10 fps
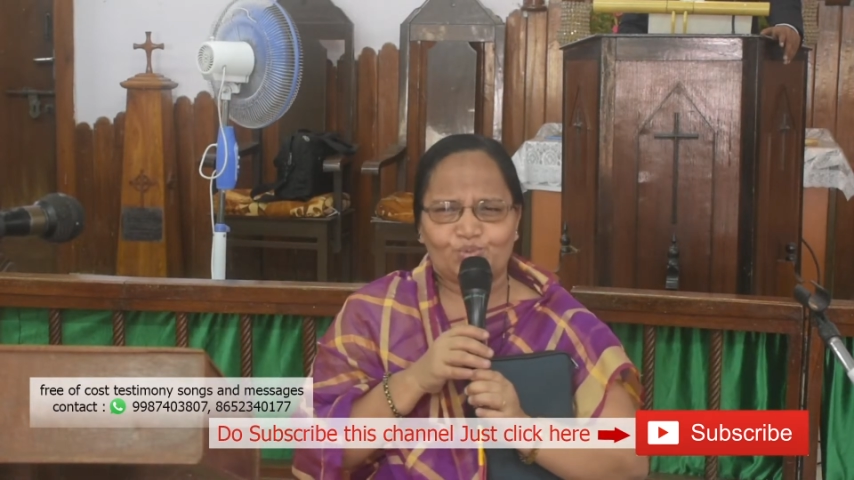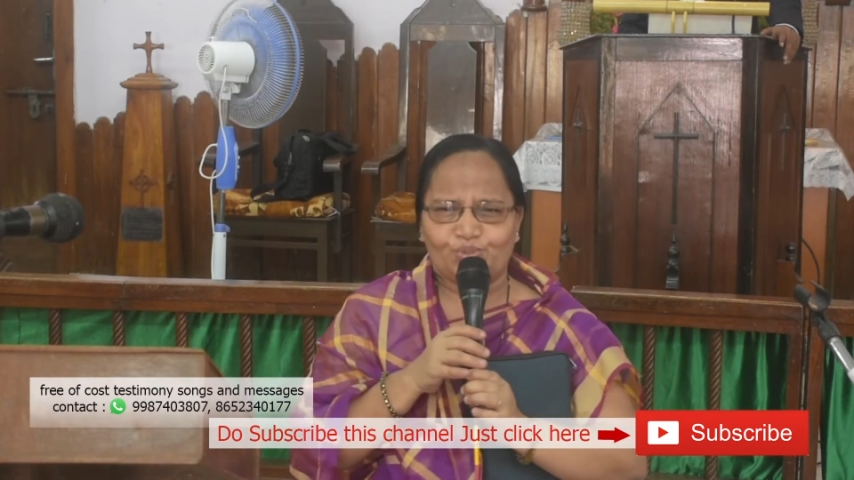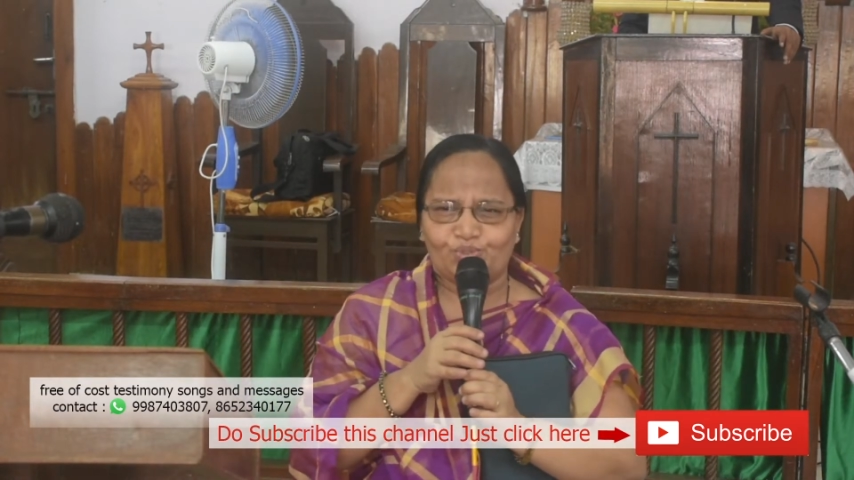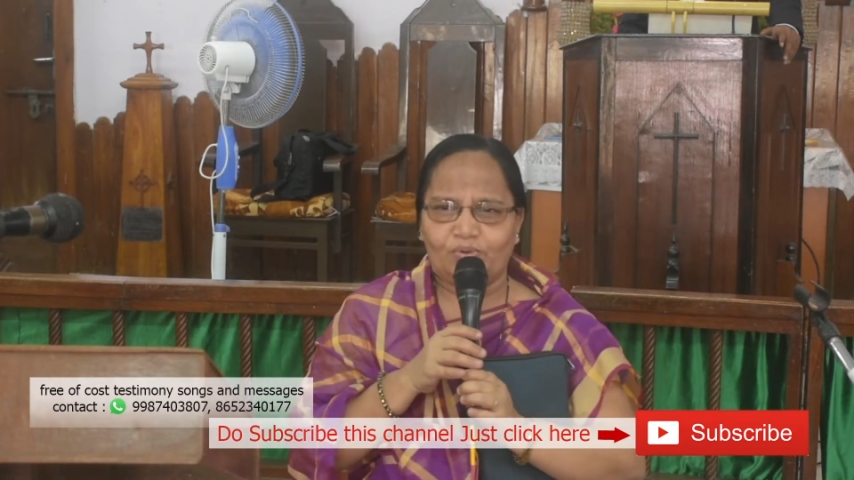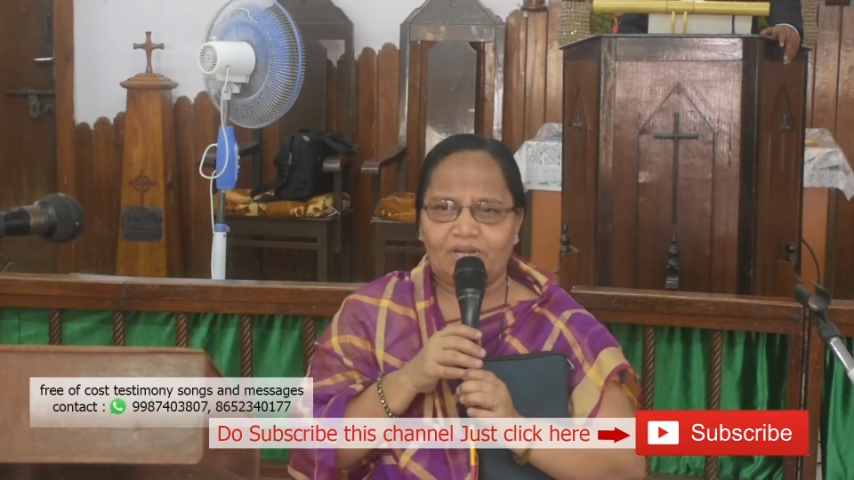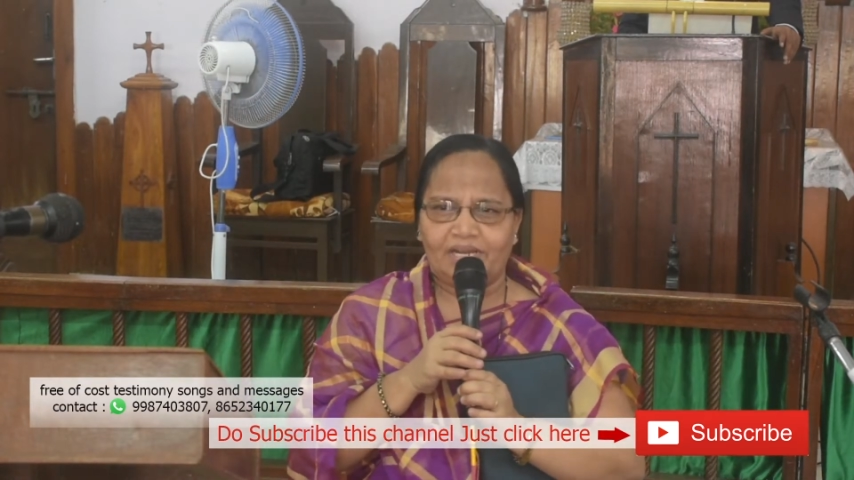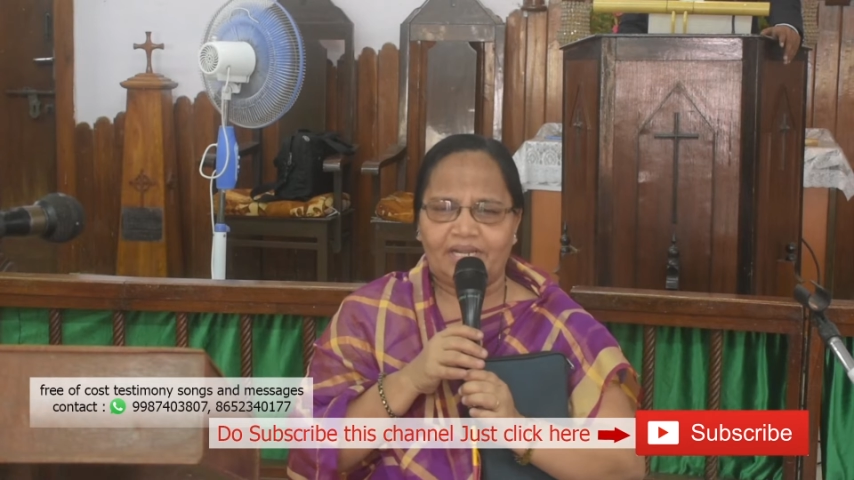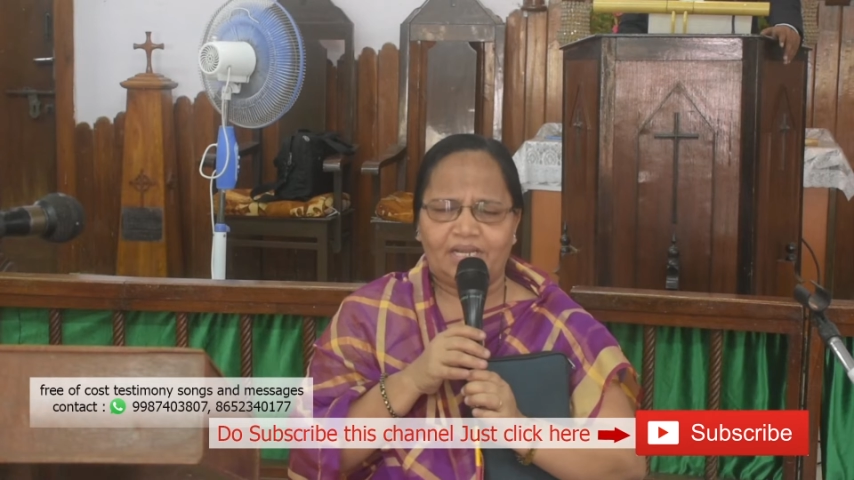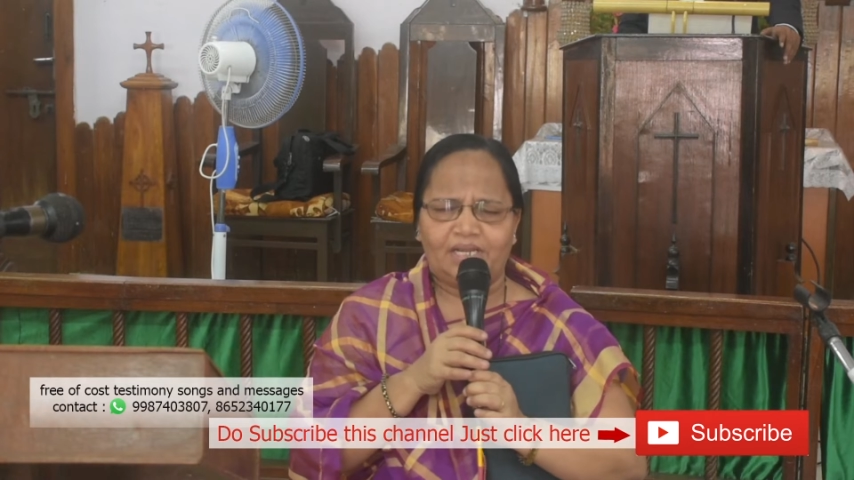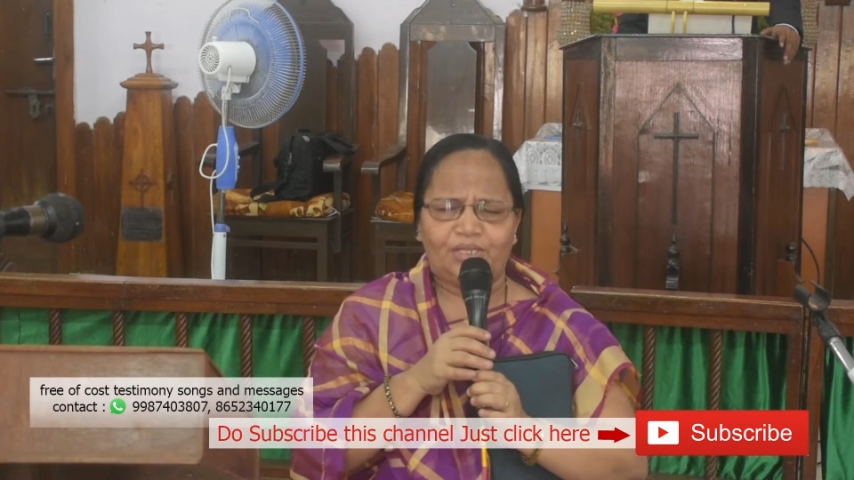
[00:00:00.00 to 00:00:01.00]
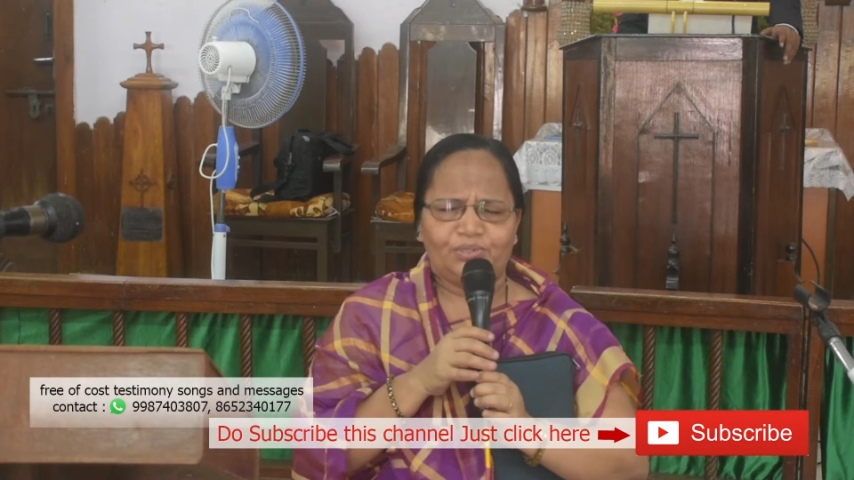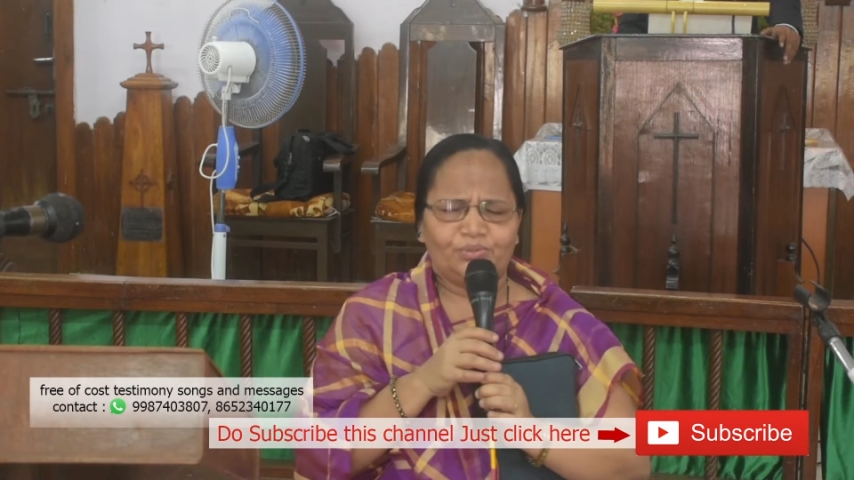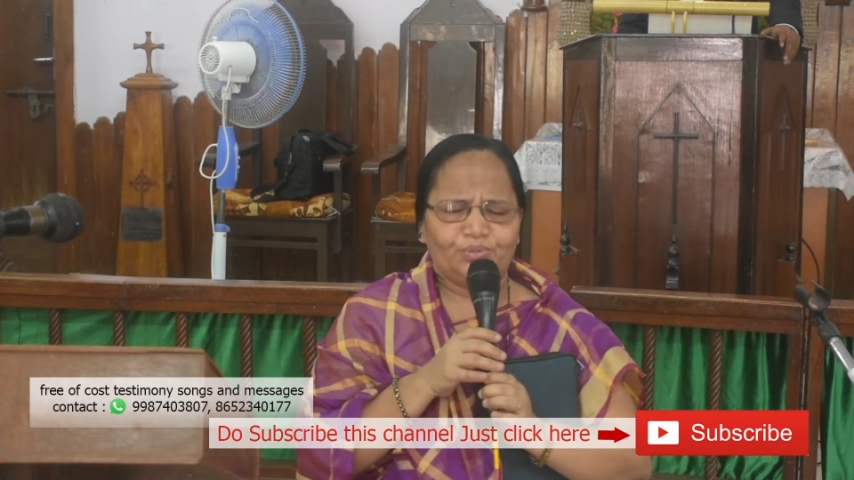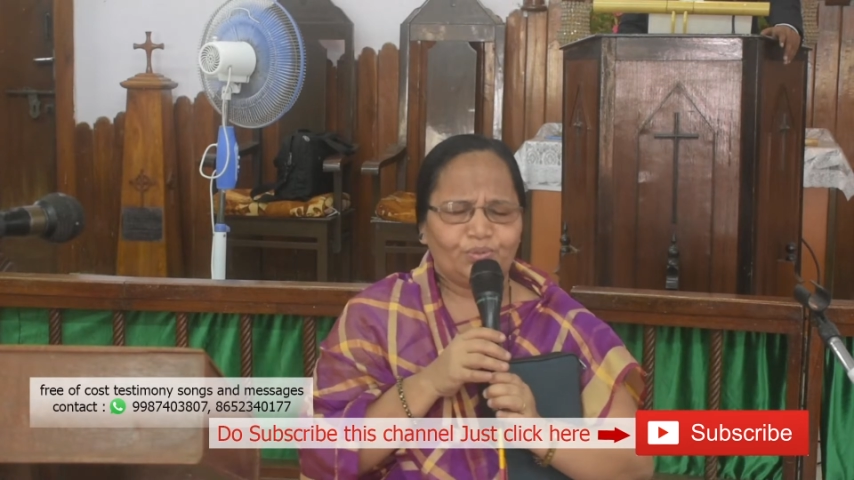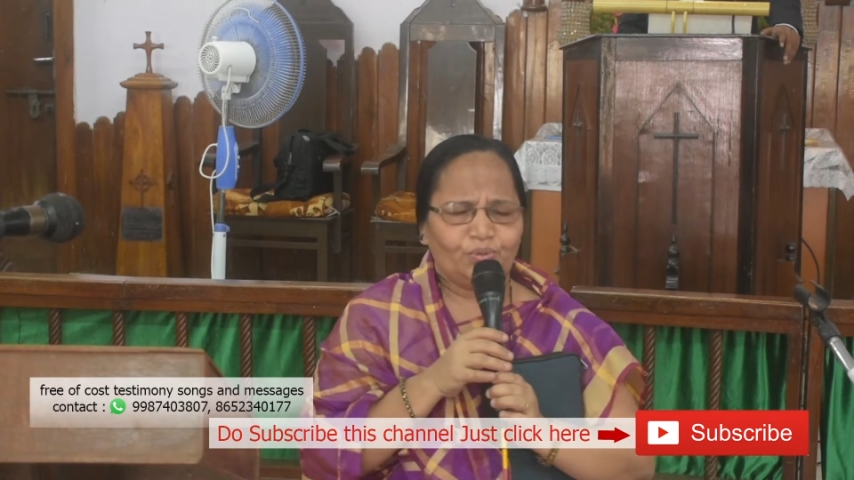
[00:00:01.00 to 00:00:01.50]
చూసుకోవాలని అని
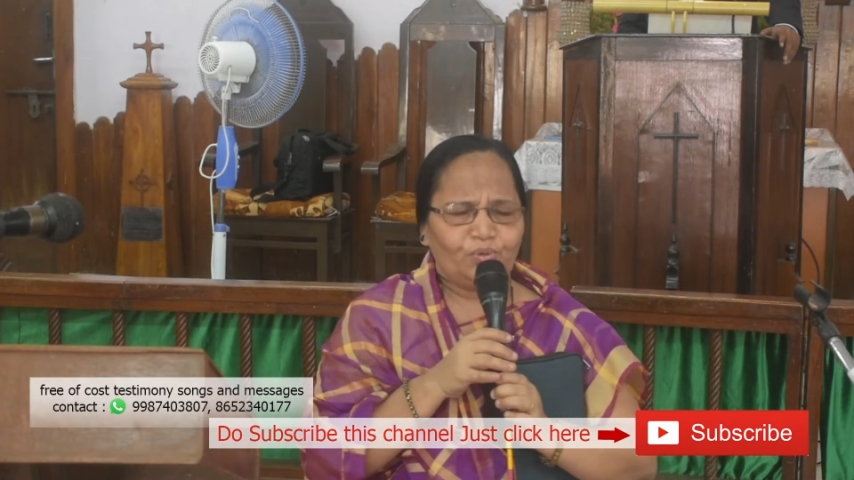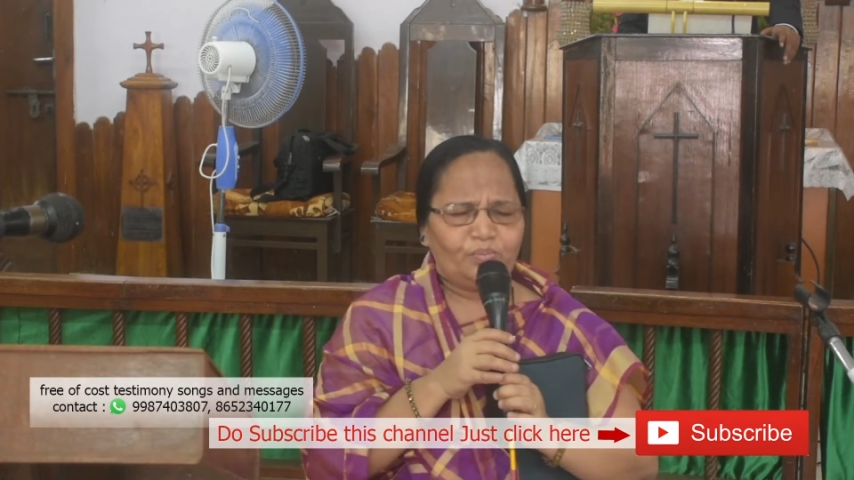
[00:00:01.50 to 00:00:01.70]
ఎంతో